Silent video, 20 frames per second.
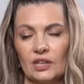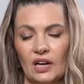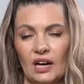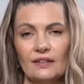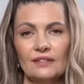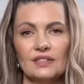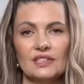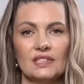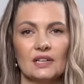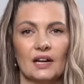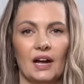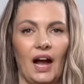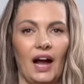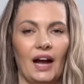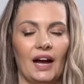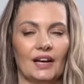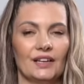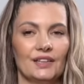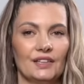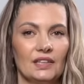нравится,
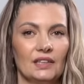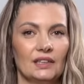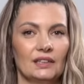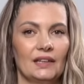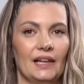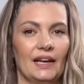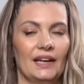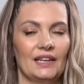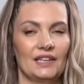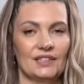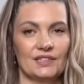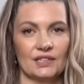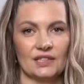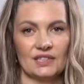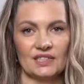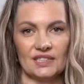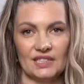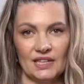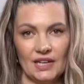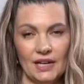как они для
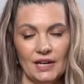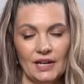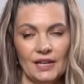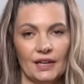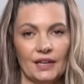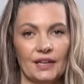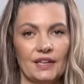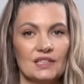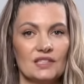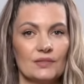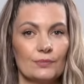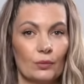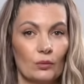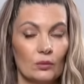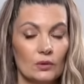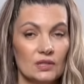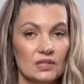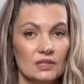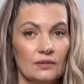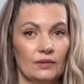этих целей
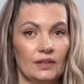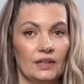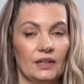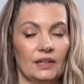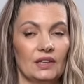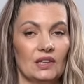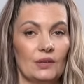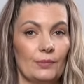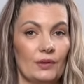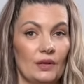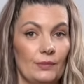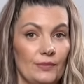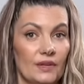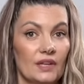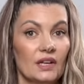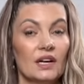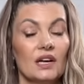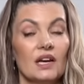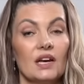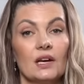использовали,
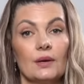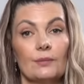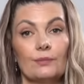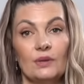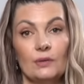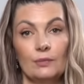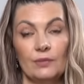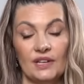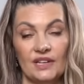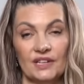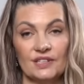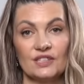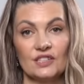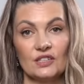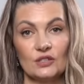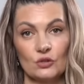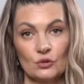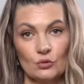например, библейские